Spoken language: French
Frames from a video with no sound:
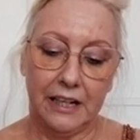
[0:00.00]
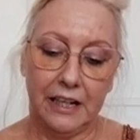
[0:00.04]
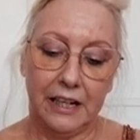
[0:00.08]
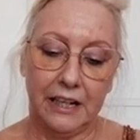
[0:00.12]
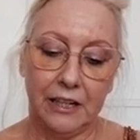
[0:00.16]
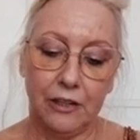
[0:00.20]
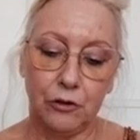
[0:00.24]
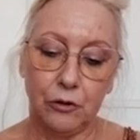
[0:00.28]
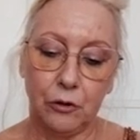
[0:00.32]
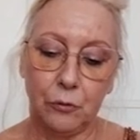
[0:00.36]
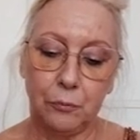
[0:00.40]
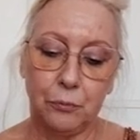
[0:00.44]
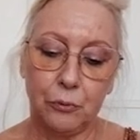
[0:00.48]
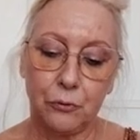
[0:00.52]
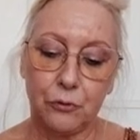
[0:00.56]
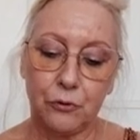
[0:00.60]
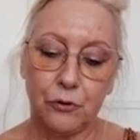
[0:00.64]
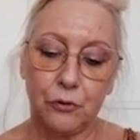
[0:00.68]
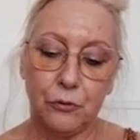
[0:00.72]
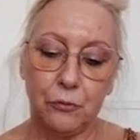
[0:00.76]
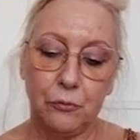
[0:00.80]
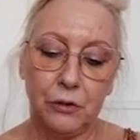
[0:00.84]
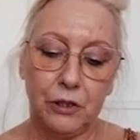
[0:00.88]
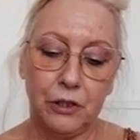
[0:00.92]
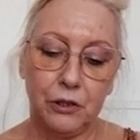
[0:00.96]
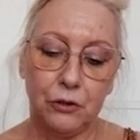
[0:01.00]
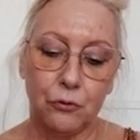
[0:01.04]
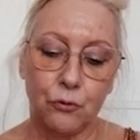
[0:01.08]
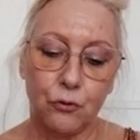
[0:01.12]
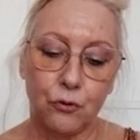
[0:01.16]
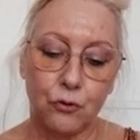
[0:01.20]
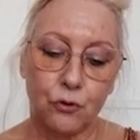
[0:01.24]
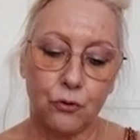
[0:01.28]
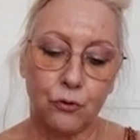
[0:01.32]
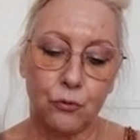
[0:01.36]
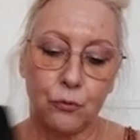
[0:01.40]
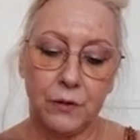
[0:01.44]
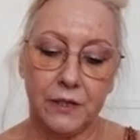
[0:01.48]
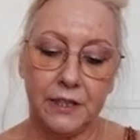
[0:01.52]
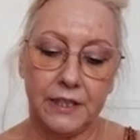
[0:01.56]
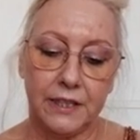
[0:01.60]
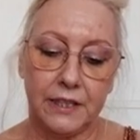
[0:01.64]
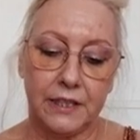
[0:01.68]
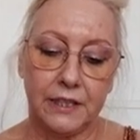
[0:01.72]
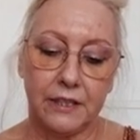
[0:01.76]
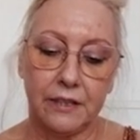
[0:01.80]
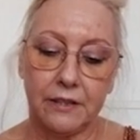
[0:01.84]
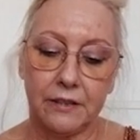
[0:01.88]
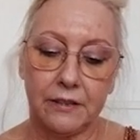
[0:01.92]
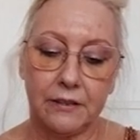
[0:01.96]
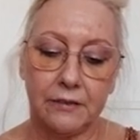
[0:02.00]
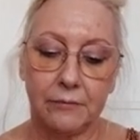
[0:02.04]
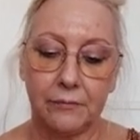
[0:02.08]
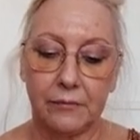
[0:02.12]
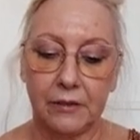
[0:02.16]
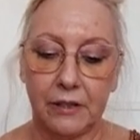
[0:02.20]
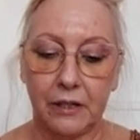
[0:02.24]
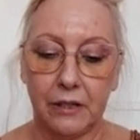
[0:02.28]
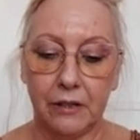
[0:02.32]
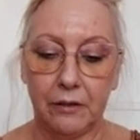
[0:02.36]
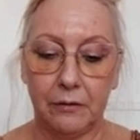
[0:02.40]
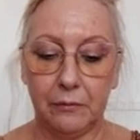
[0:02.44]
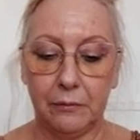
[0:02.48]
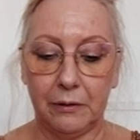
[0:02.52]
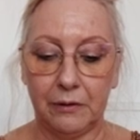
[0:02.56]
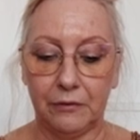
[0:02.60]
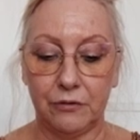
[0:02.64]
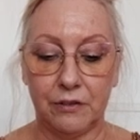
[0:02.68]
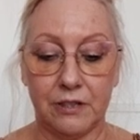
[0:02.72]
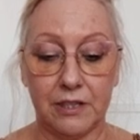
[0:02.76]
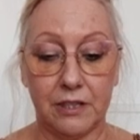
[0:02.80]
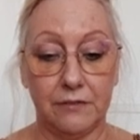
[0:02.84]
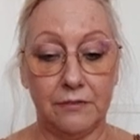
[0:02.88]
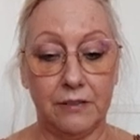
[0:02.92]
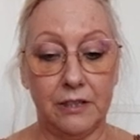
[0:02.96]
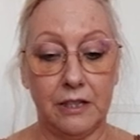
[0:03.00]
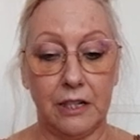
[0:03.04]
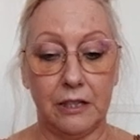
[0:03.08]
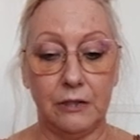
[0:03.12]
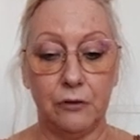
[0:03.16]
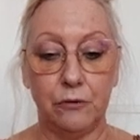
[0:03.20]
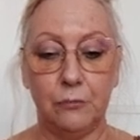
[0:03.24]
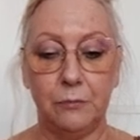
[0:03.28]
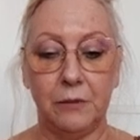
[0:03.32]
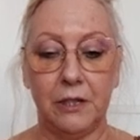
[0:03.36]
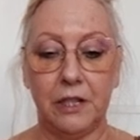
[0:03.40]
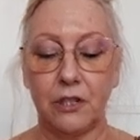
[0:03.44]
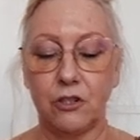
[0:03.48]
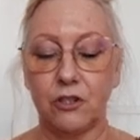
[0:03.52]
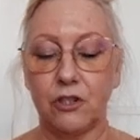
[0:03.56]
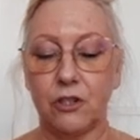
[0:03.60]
Alors, pour ce mois de juillet, vous avez la lumière.